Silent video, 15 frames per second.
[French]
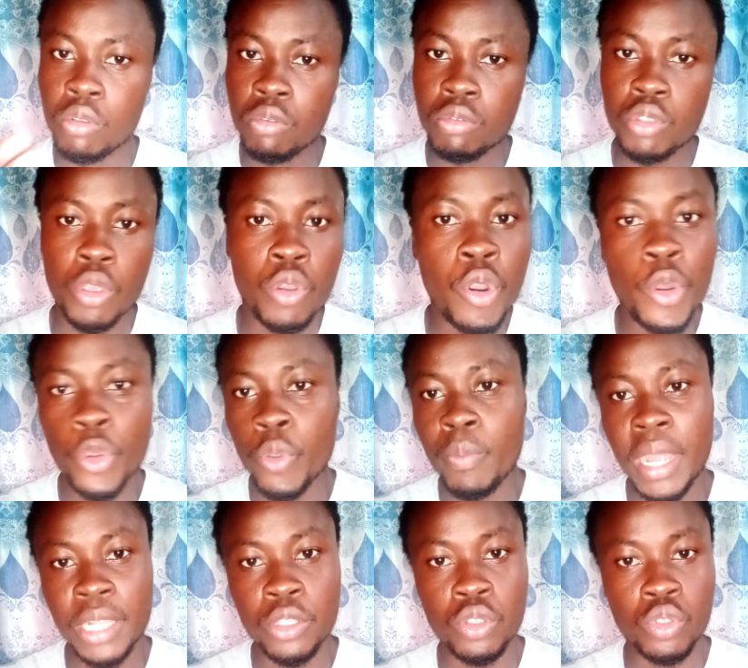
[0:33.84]
ce qu'on
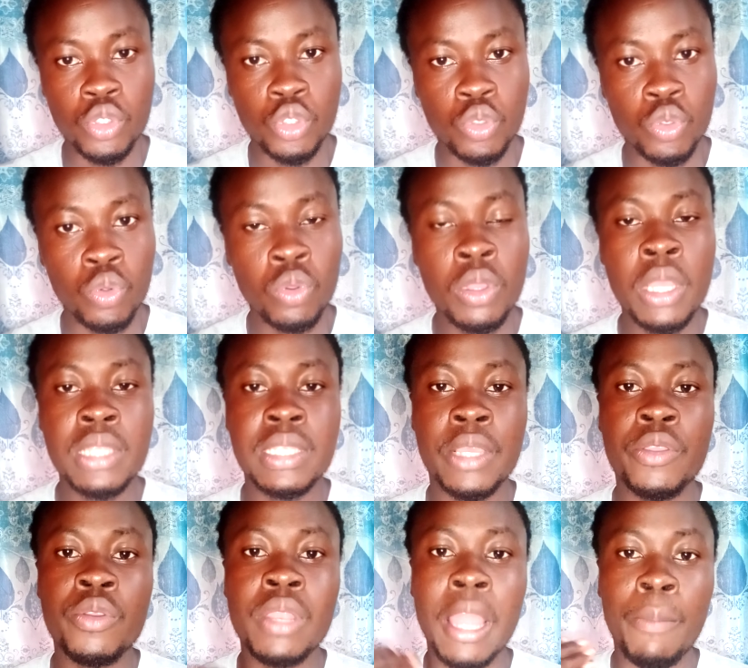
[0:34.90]
remarque de nos jours, c'est
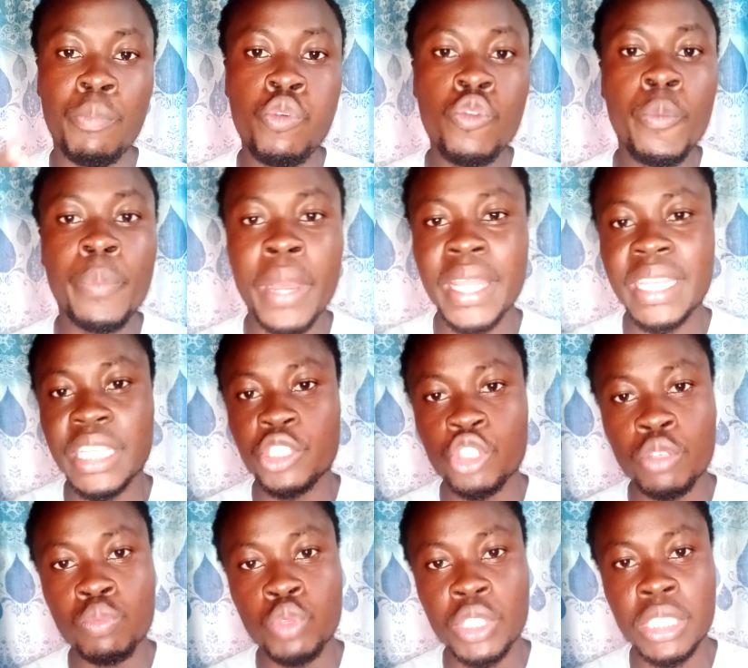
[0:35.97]
que la plupart des
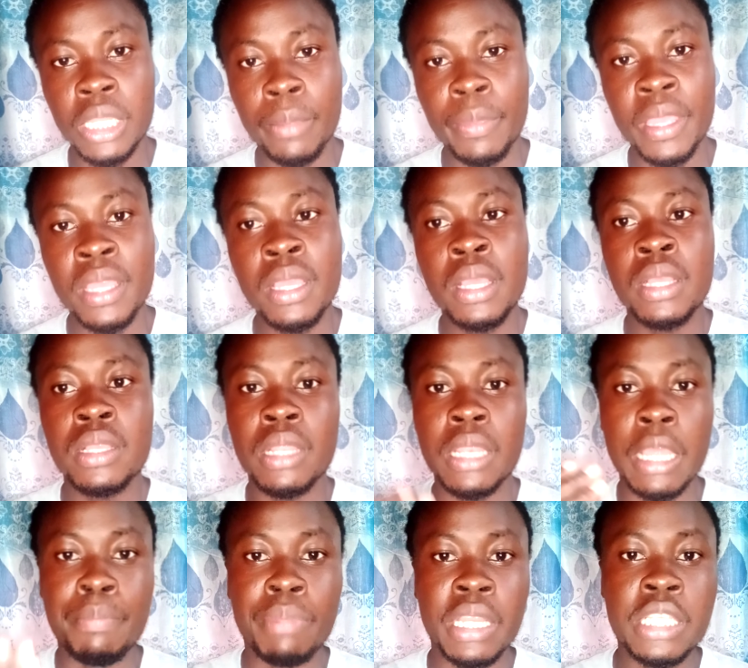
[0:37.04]
jeunes boutinabés,
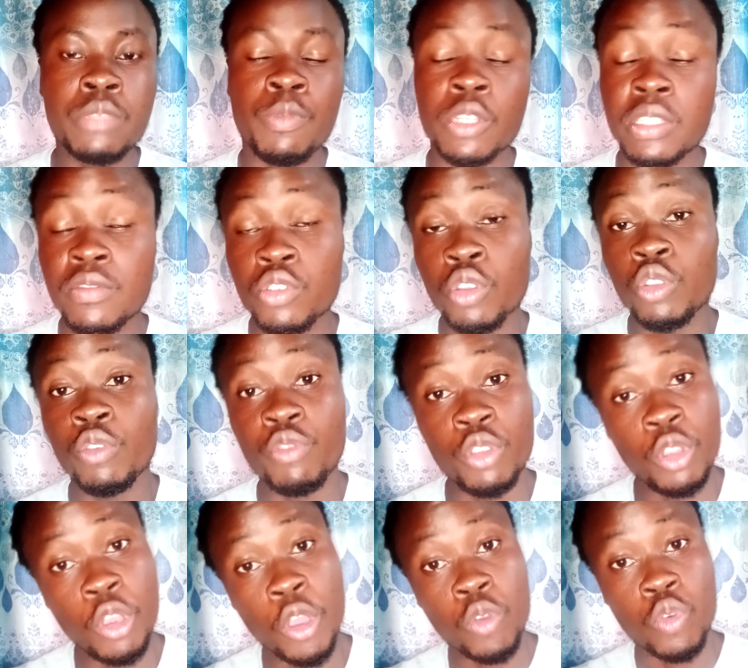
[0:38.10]
les paris sportifs sont
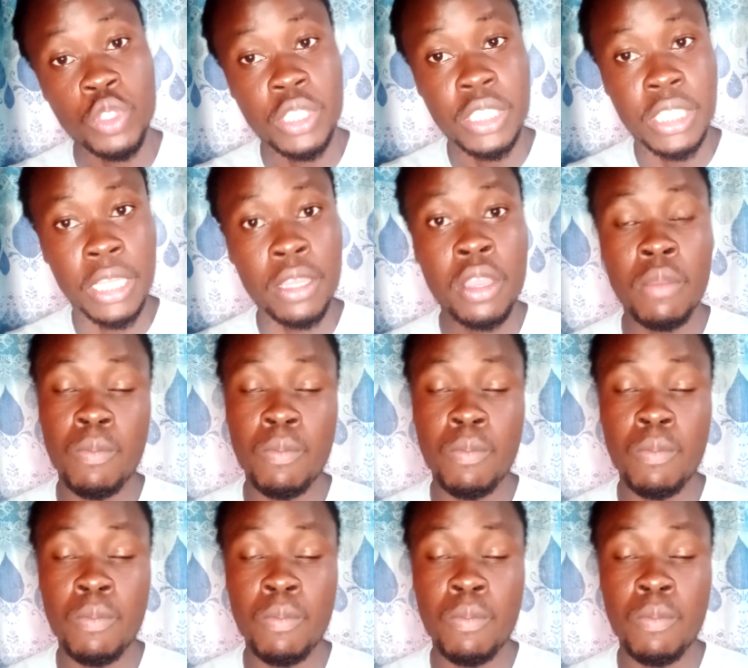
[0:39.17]
devenus leur quotidien.